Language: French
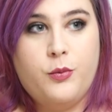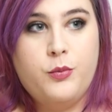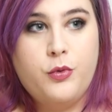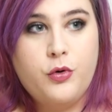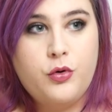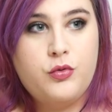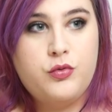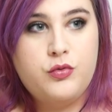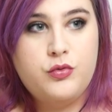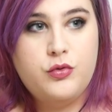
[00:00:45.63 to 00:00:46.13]

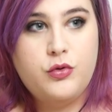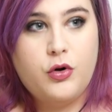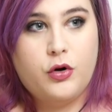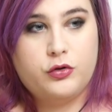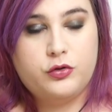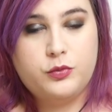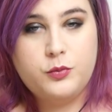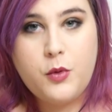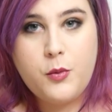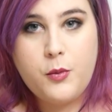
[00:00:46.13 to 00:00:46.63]
beaucoup
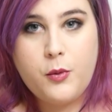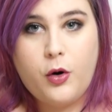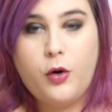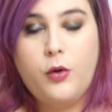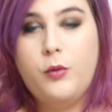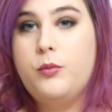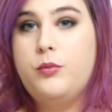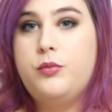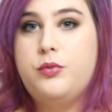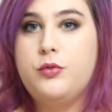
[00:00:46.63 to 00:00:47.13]
en ce
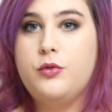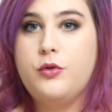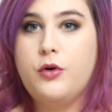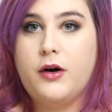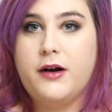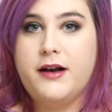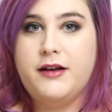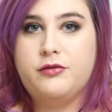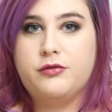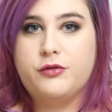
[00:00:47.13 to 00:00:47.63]
moment
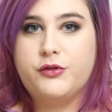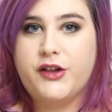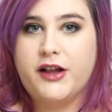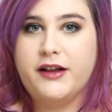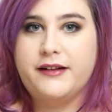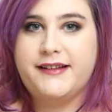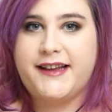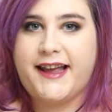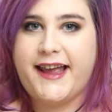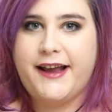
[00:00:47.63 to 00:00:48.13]
pour les fonds
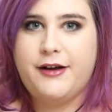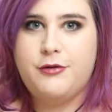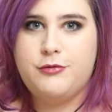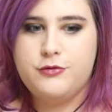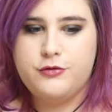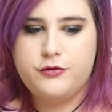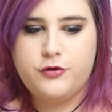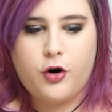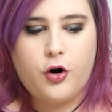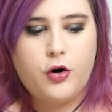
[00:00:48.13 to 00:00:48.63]
très
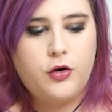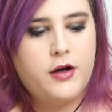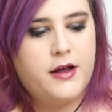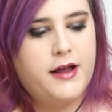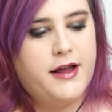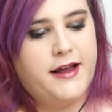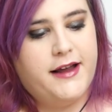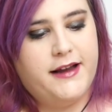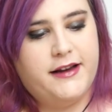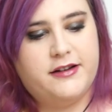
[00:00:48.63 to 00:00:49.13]
couvrants
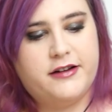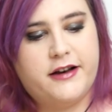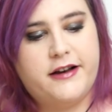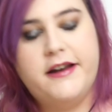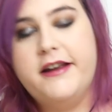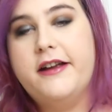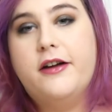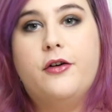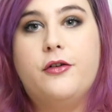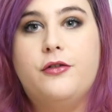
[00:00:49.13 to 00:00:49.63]
et que
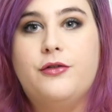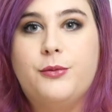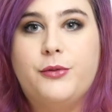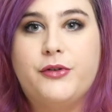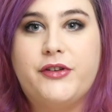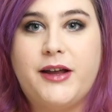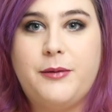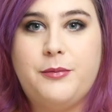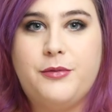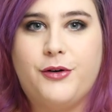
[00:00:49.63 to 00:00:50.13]
j'allais euh, vous
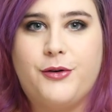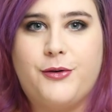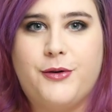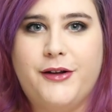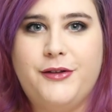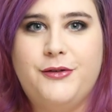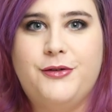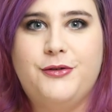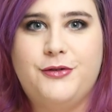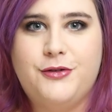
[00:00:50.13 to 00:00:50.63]
montrer
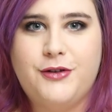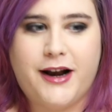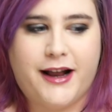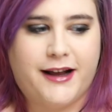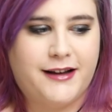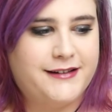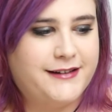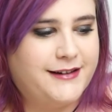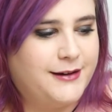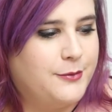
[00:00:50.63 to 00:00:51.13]
pourquoi. Donc voilà,
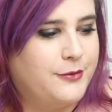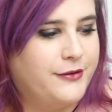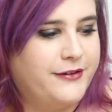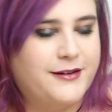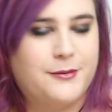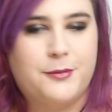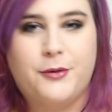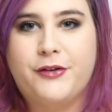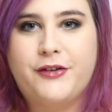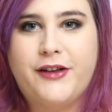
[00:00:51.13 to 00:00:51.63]
c'est bon,
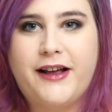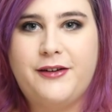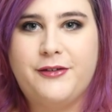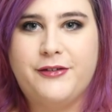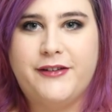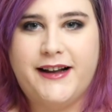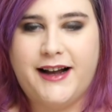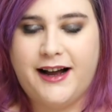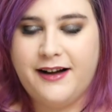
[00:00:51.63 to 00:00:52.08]
c'est pour ça qu'on est